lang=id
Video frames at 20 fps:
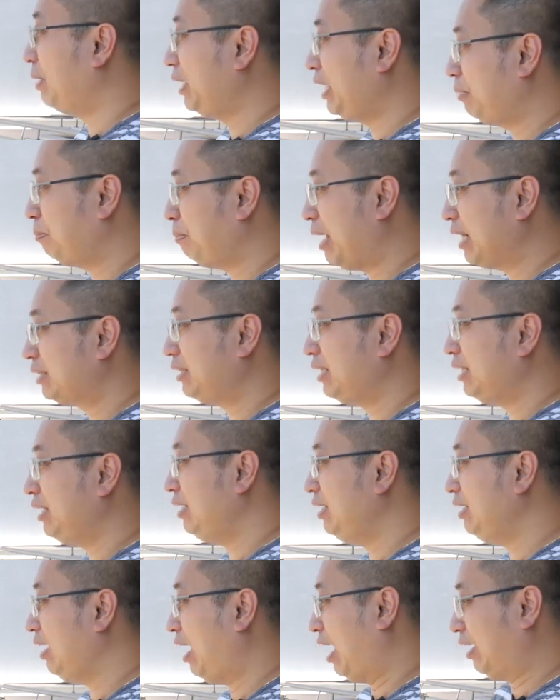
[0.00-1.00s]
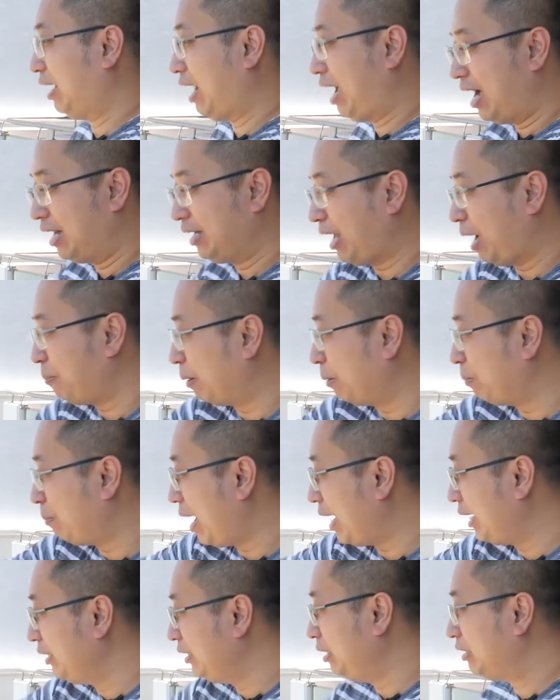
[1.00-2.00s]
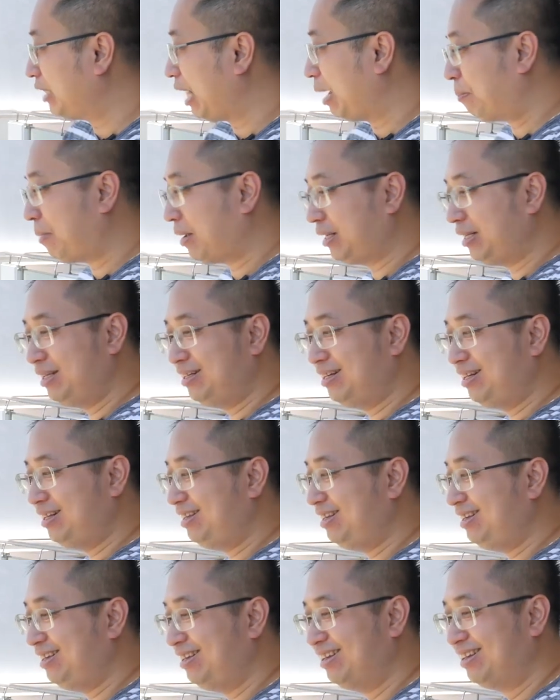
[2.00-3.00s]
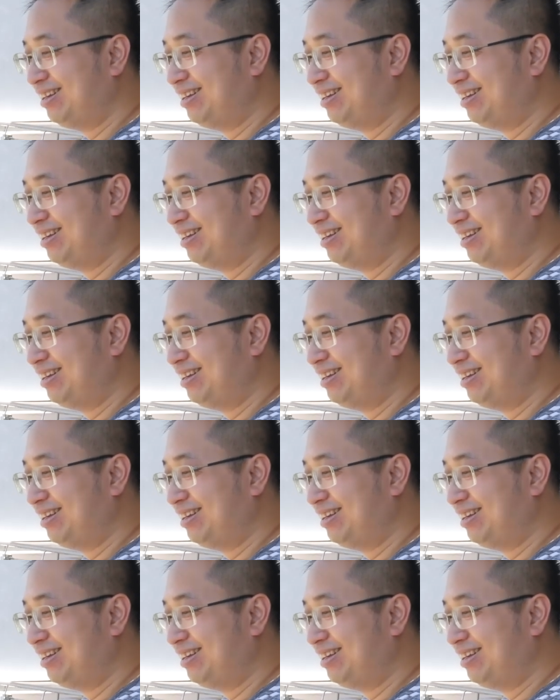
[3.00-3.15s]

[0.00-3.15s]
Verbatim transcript: menikmati anak-anak bermain di taman ini.